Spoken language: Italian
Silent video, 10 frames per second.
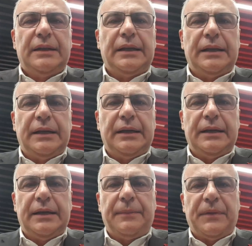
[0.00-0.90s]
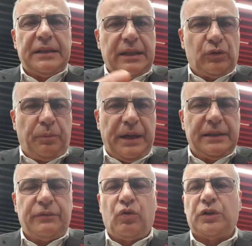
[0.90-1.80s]
eh, è entrato
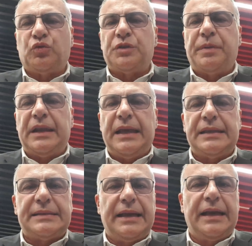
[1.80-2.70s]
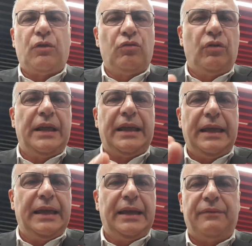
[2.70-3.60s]
Pandev con la sua esperienza, ecco non è
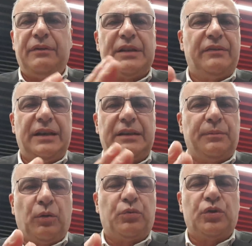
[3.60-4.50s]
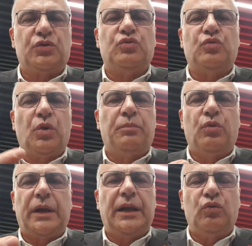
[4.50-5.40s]
che aveva davanti proprio nessuno,
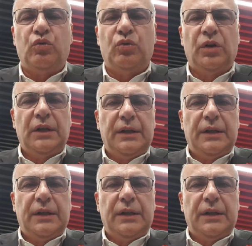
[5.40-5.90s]
eppure Calulu